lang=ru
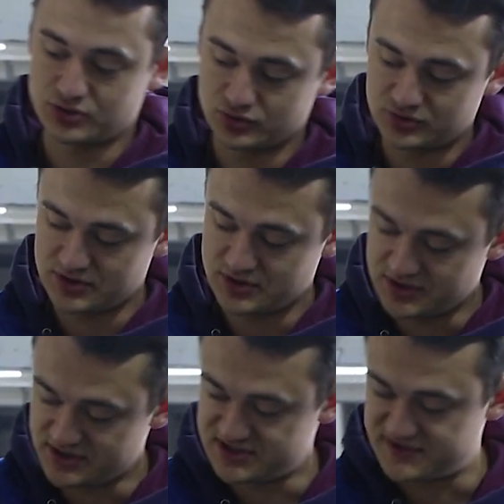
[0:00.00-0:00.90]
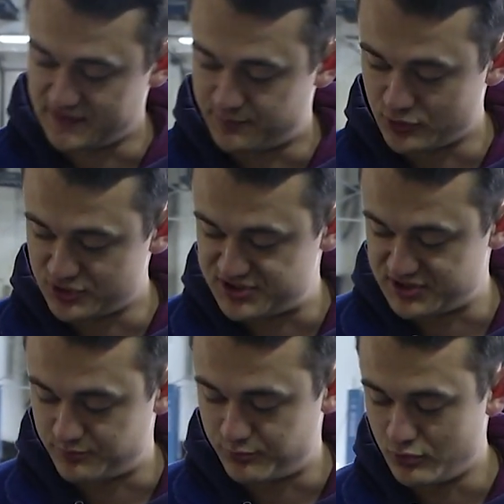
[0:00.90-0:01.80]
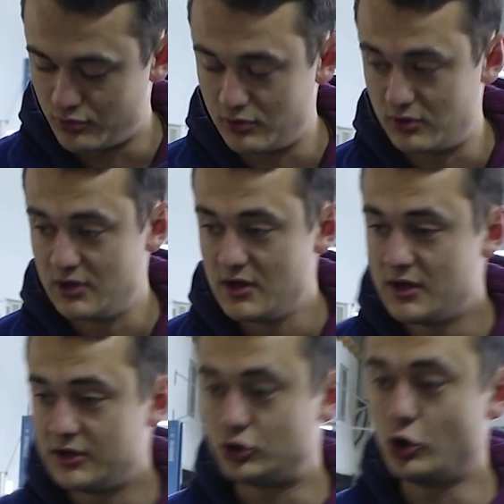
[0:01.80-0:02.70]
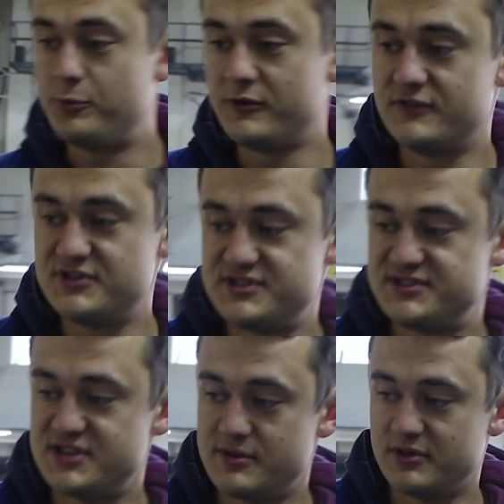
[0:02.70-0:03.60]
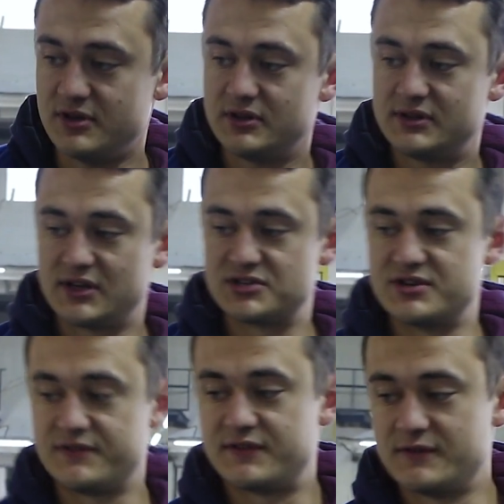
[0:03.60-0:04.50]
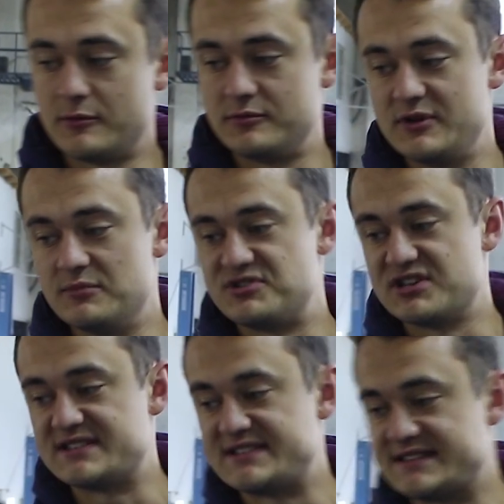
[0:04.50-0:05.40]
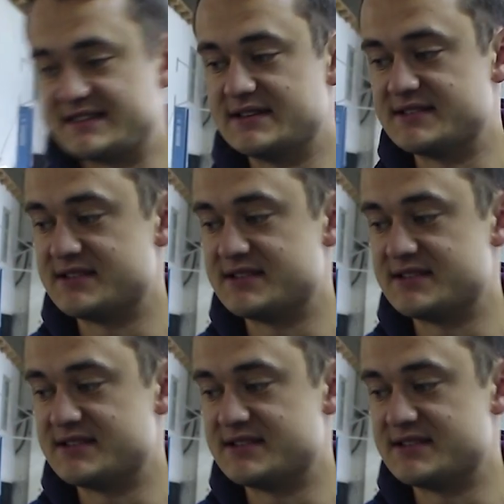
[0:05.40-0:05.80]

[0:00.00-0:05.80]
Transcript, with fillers: тут э, есть вопросы по топливной системе. Также автомобилем сейчас э,